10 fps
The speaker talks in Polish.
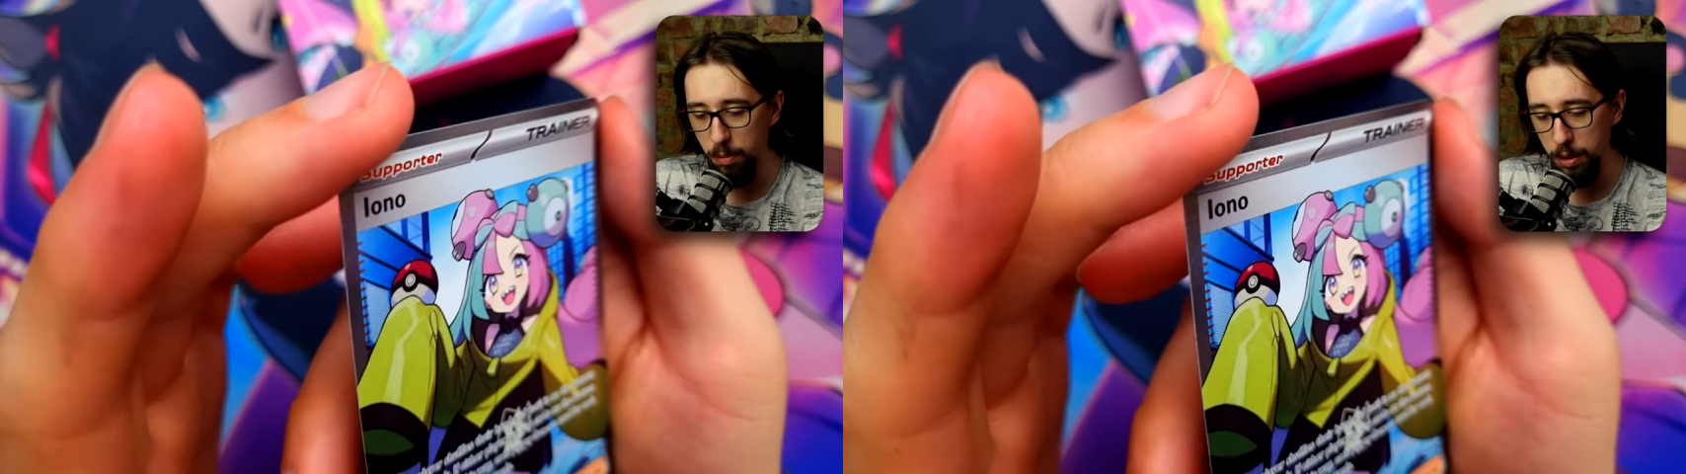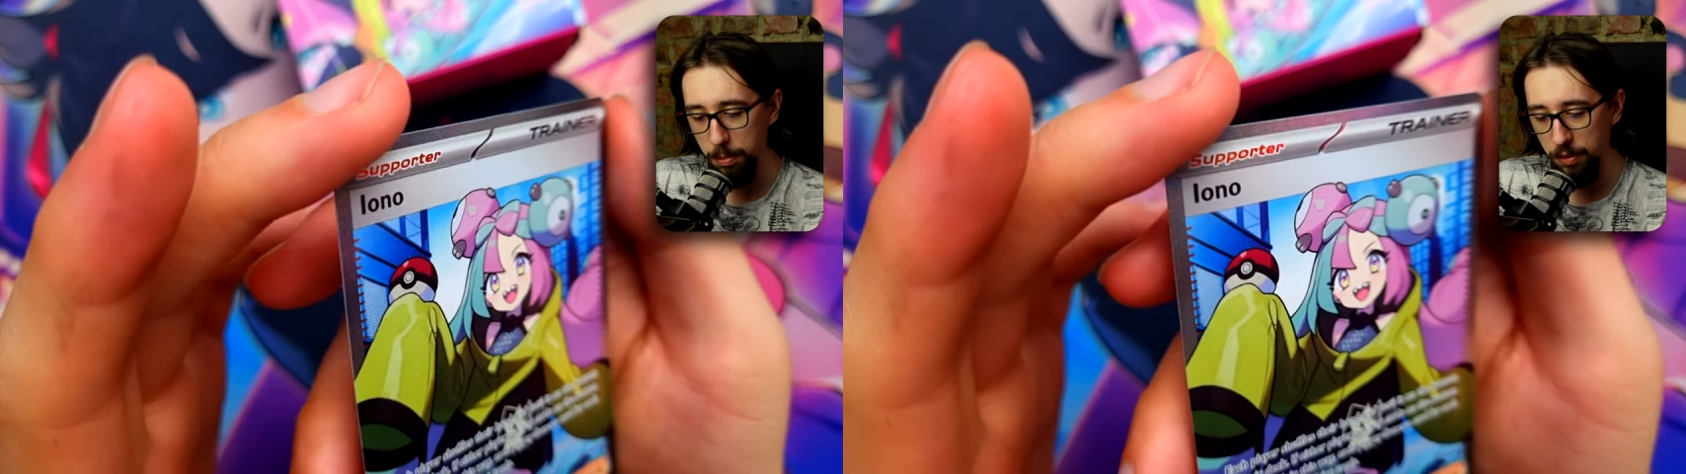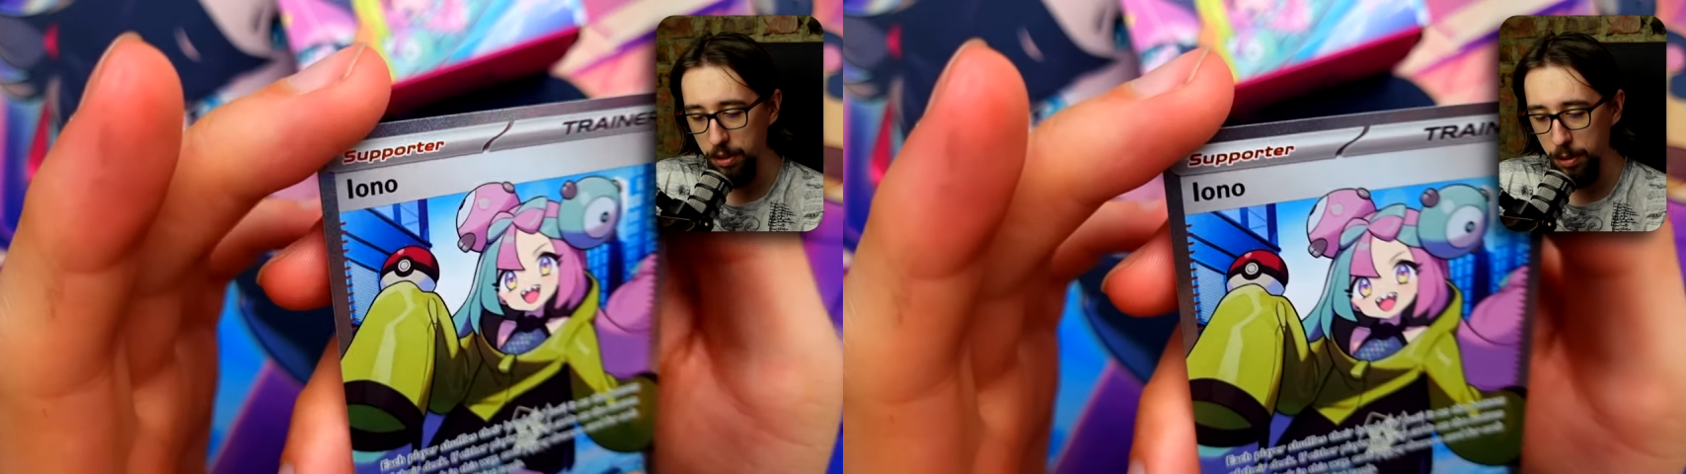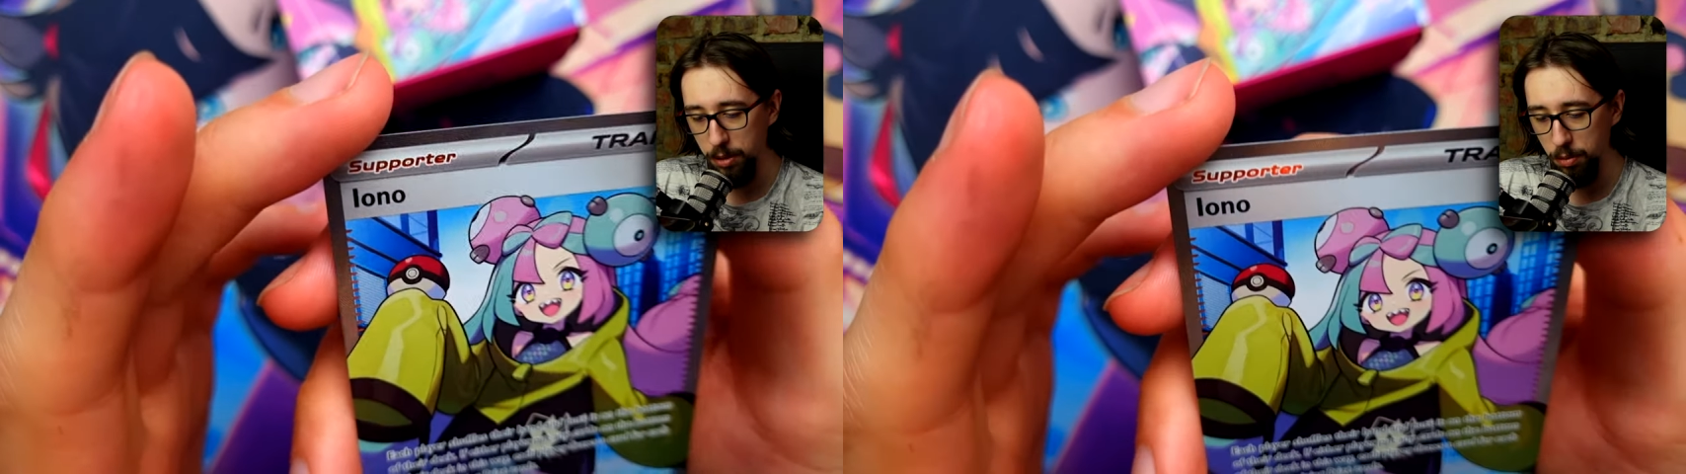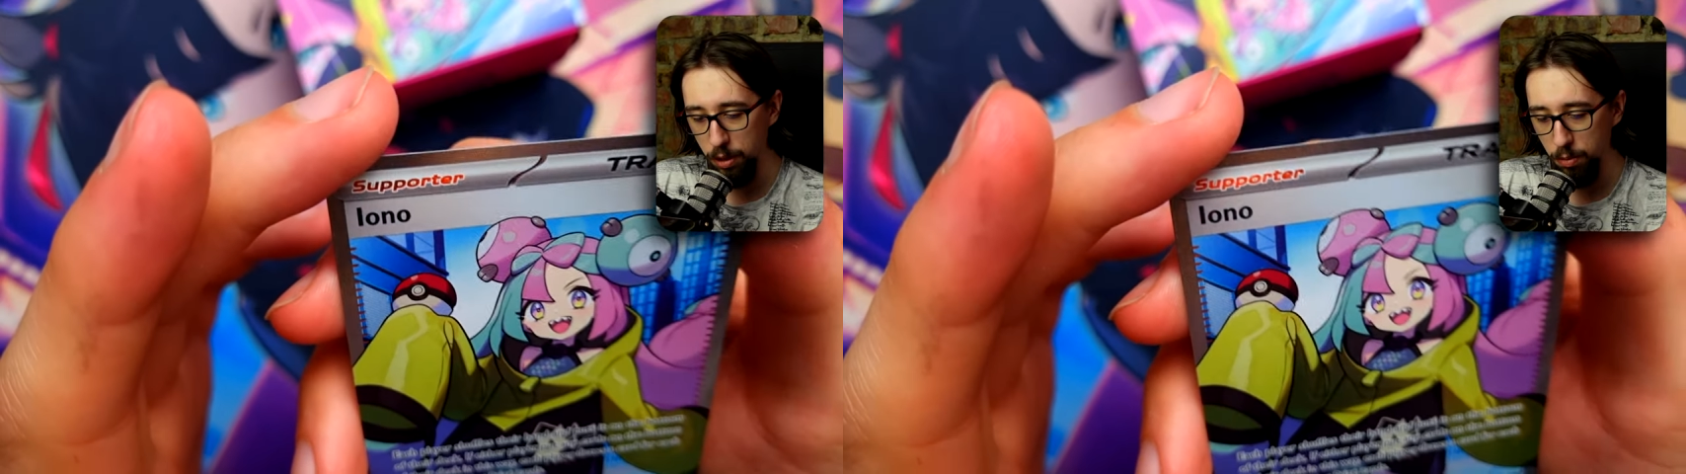naprawdę
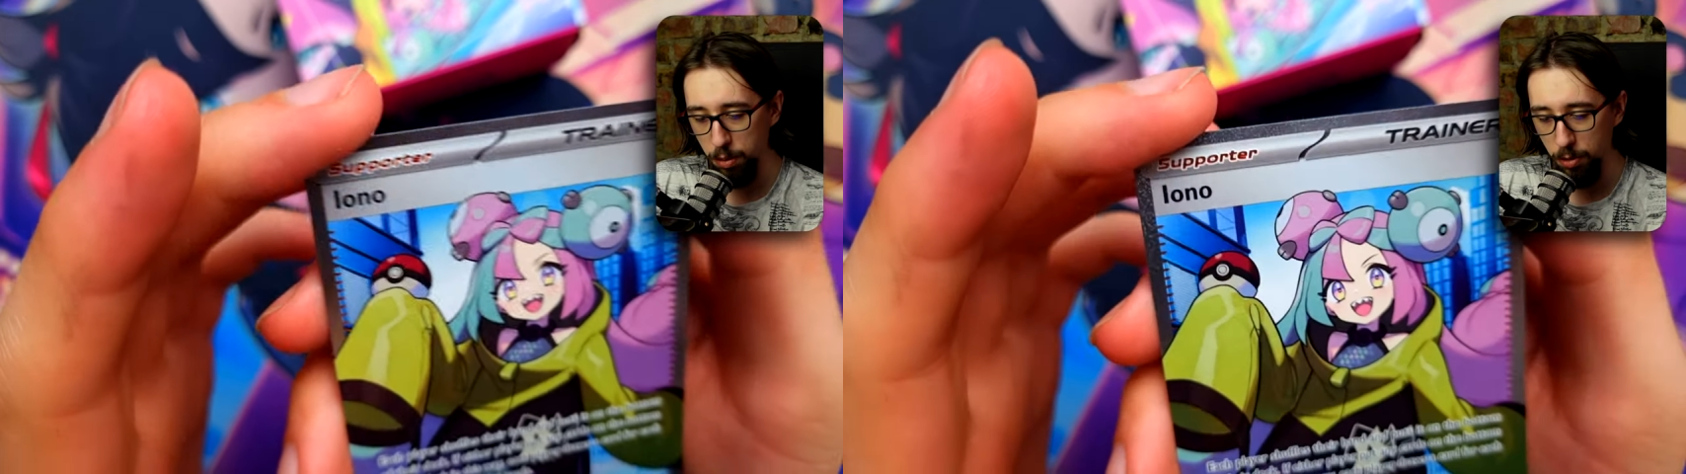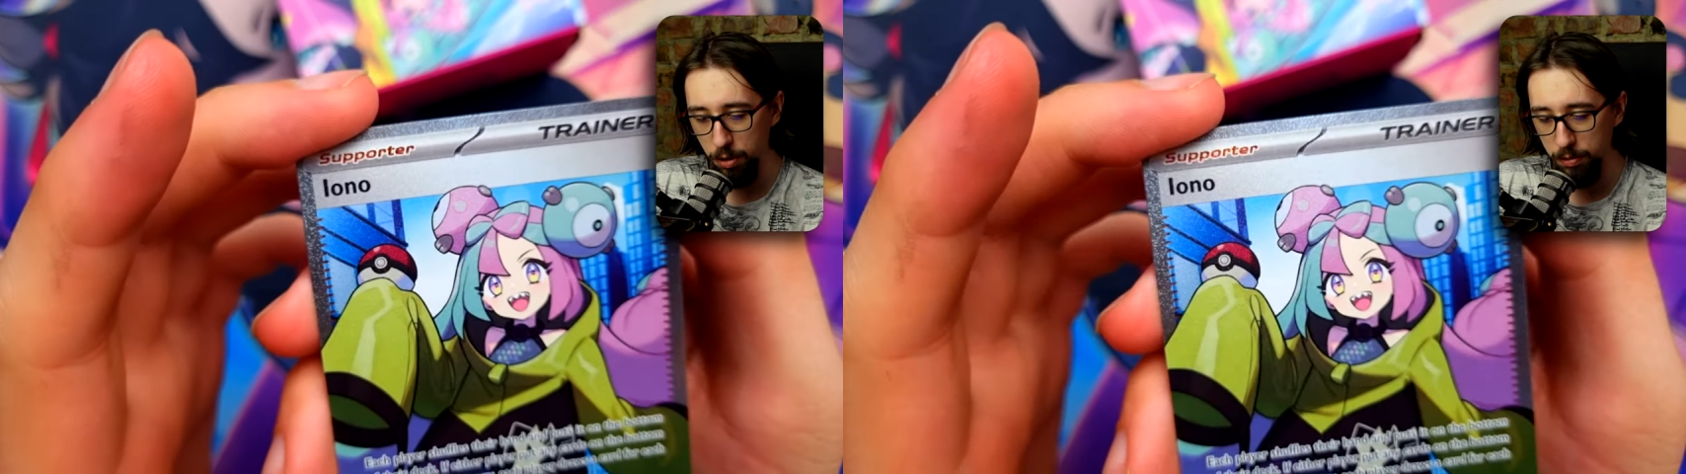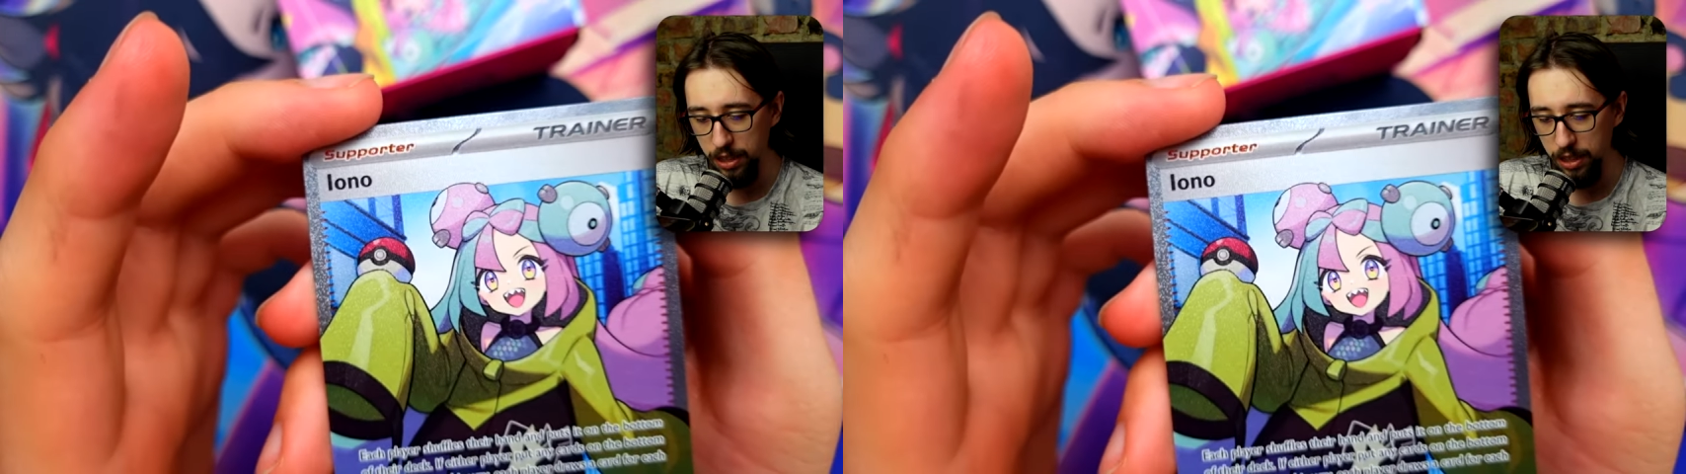bardzo ładną promką,